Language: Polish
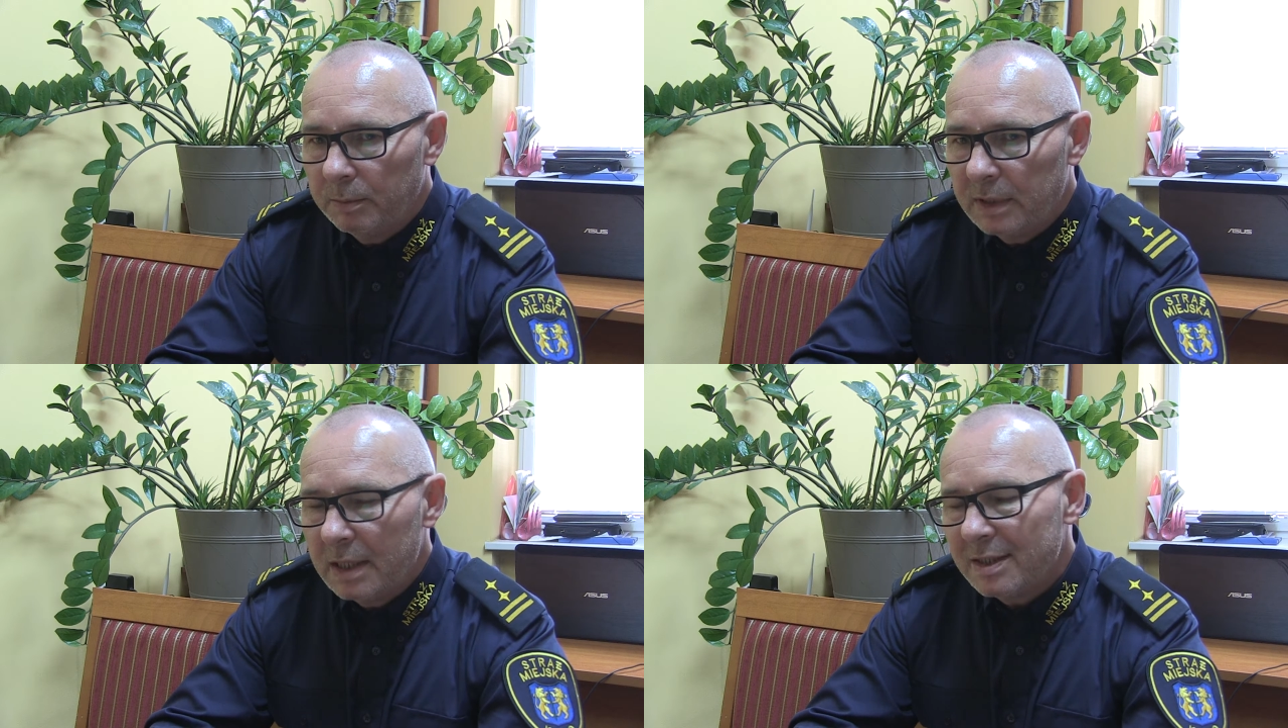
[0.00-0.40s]

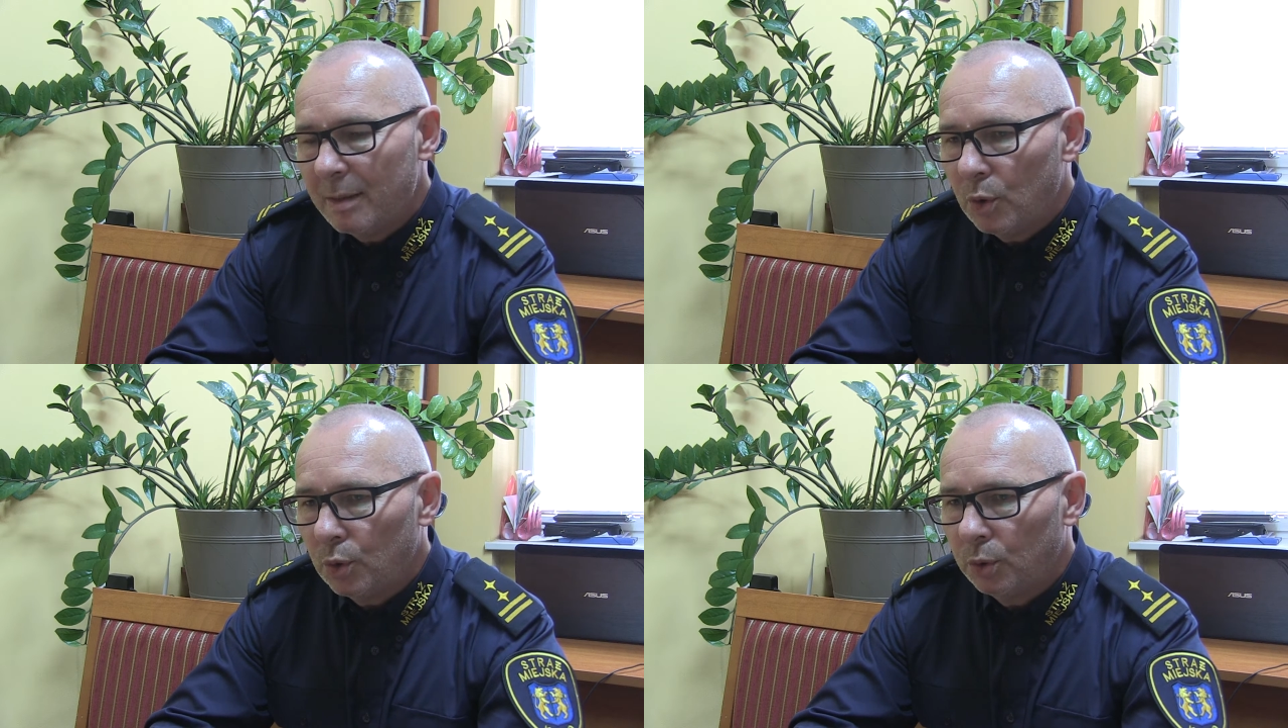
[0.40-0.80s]
Ten
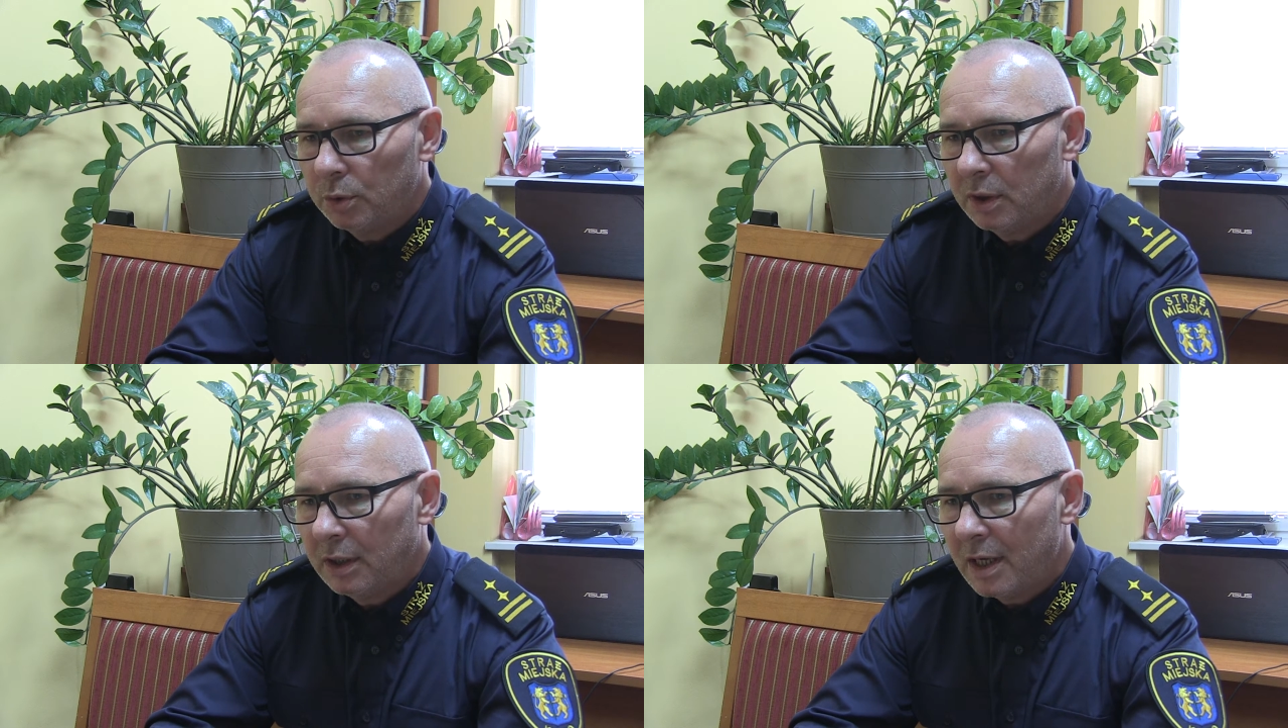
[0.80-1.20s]

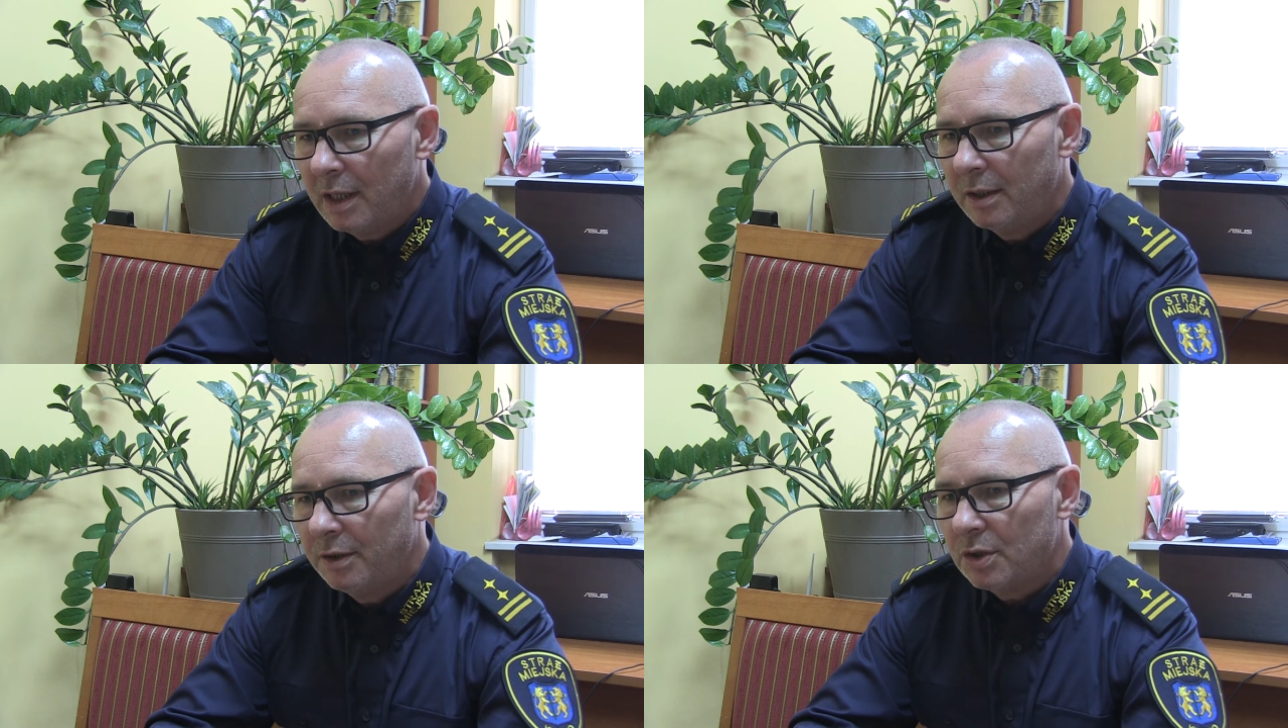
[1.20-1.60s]
samochód
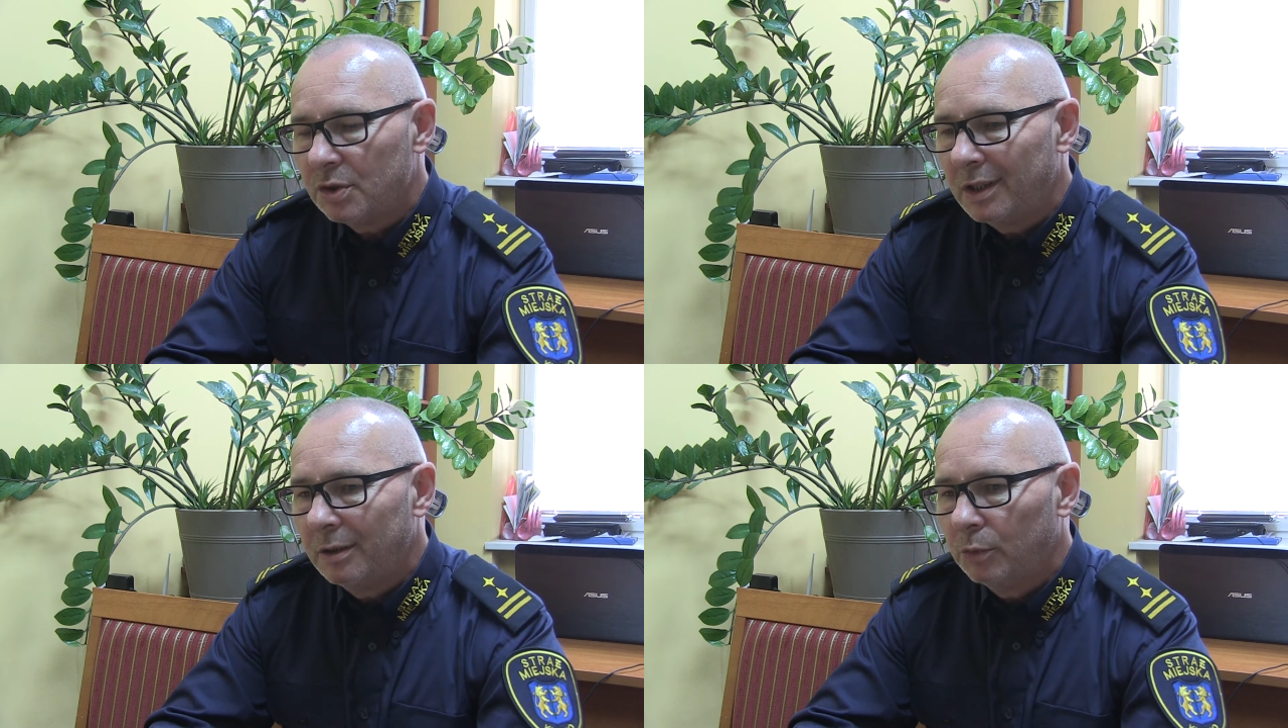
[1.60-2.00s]
generalnie nie jest
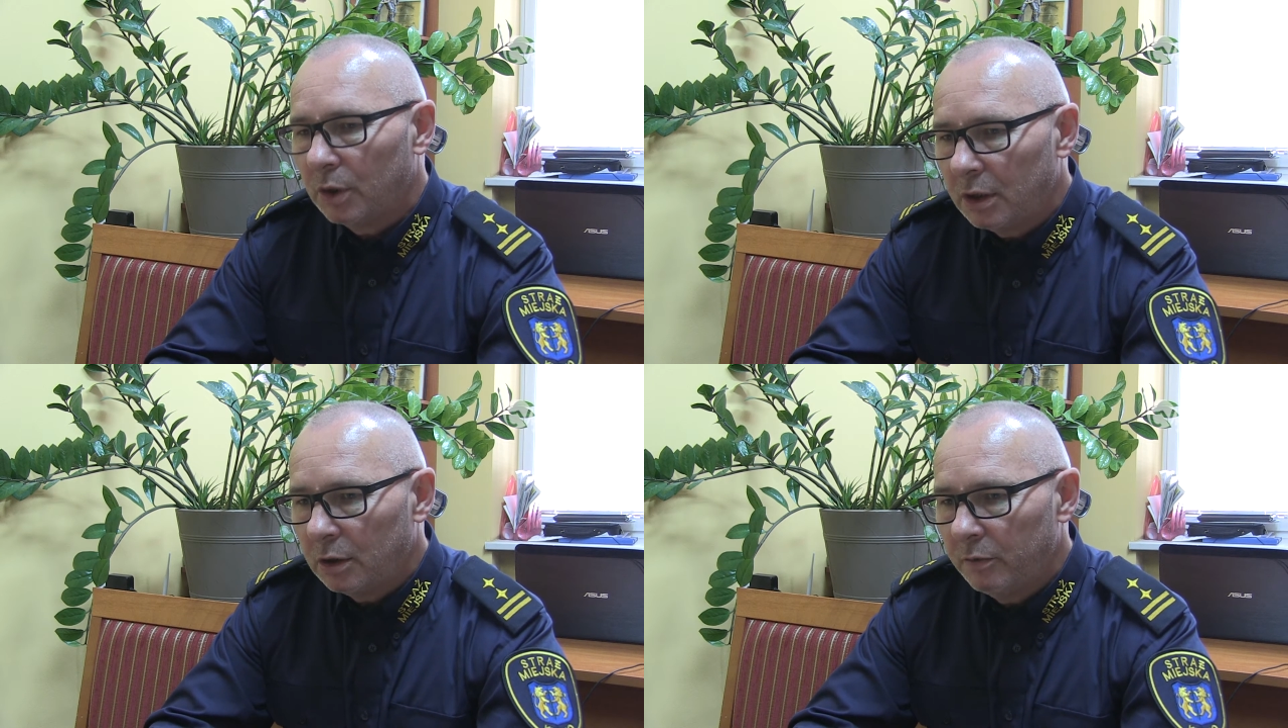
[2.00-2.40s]
żadnym
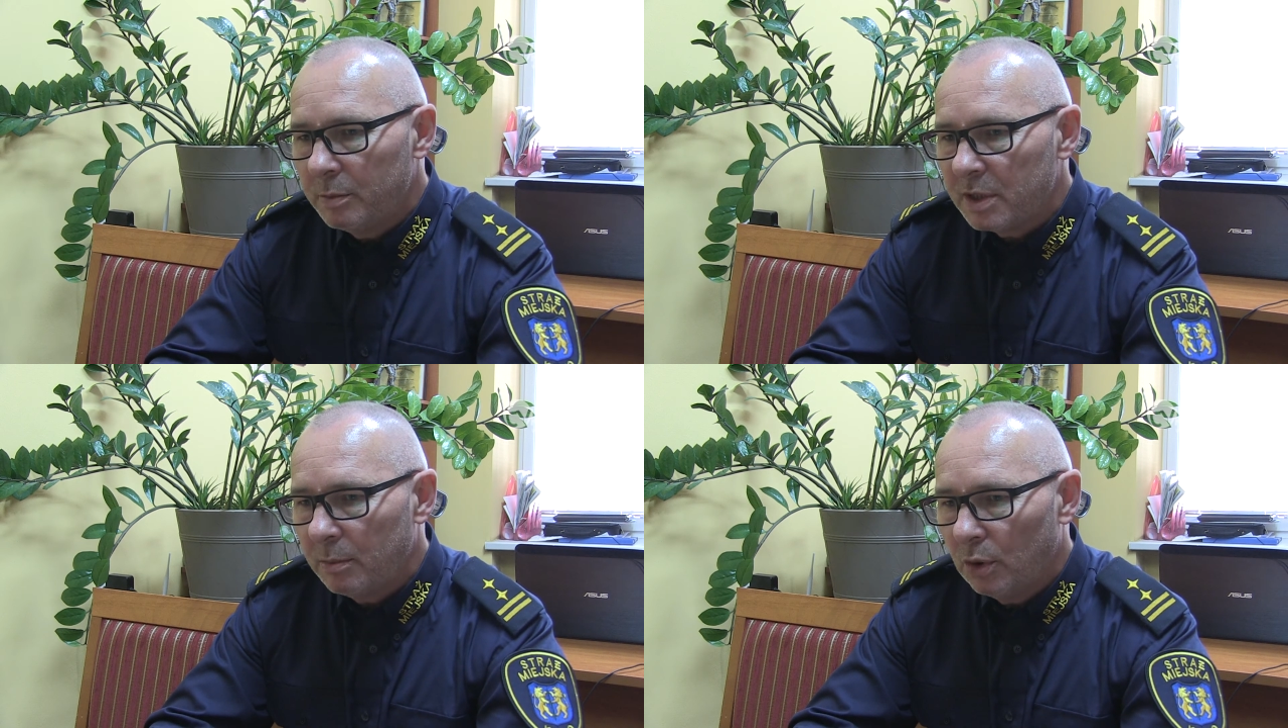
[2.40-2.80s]

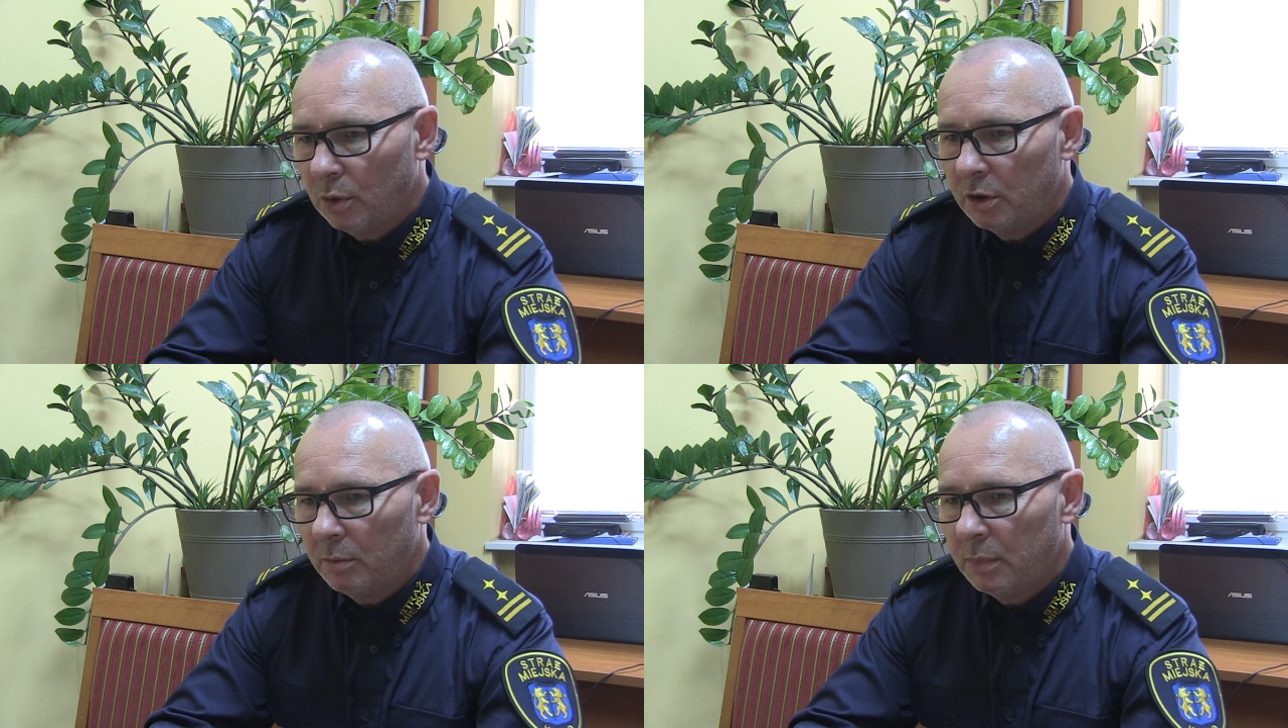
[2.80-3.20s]
dodatkowym
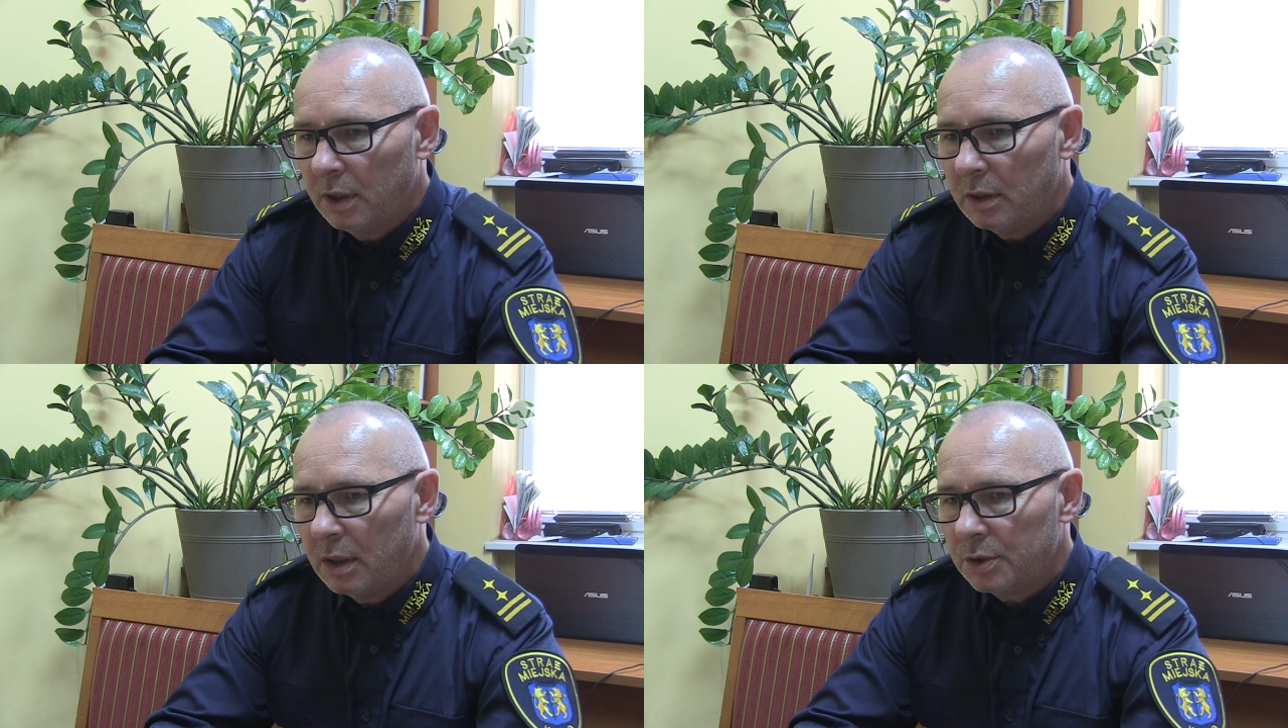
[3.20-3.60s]
samochodem,
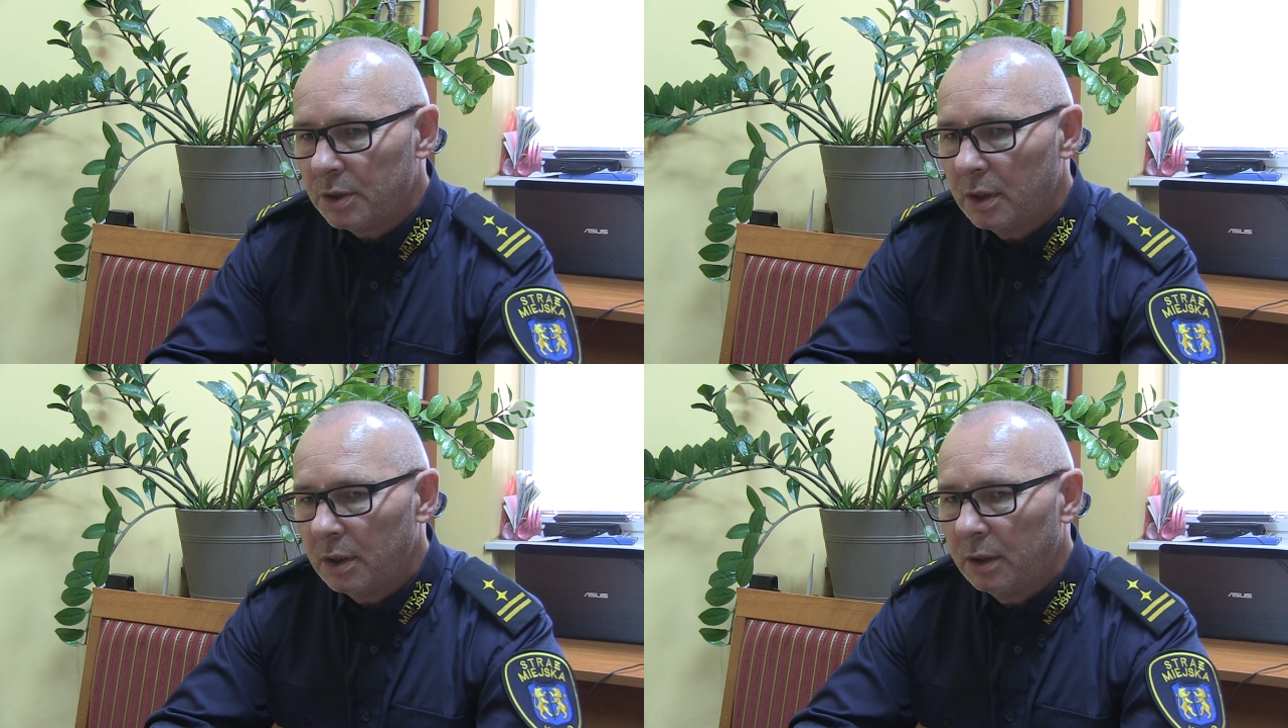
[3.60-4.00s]

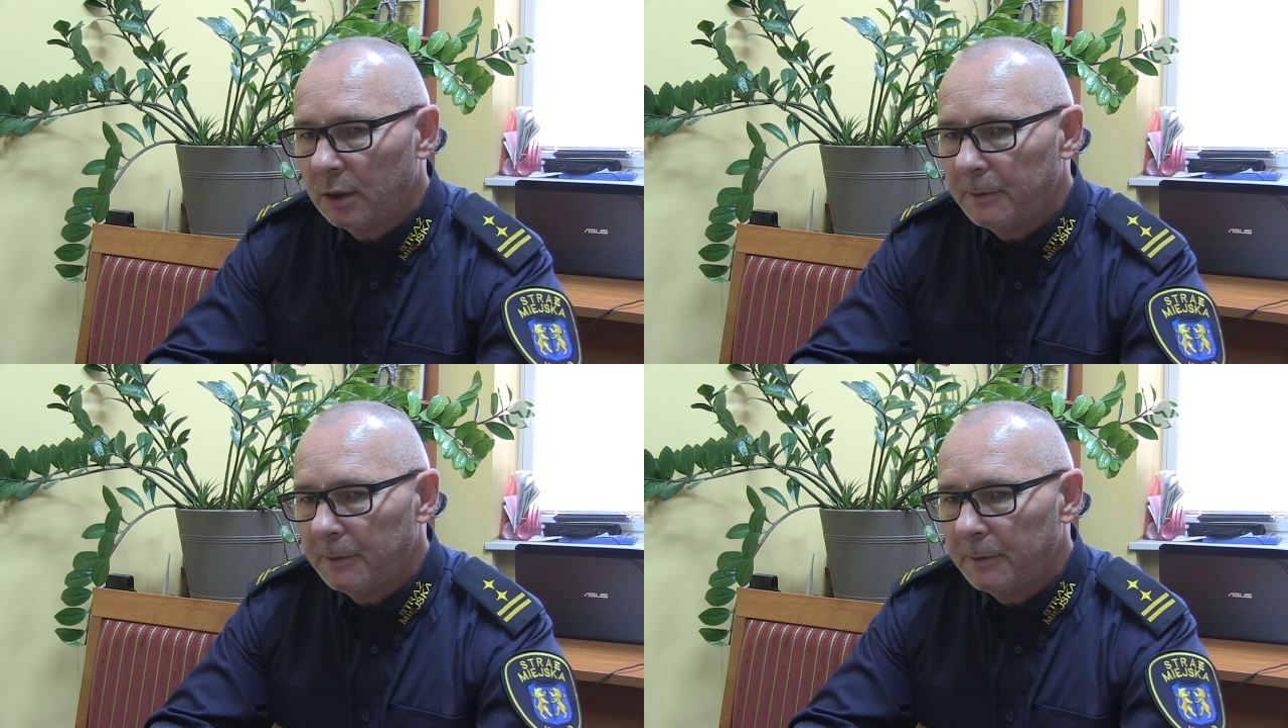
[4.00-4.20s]
jednakże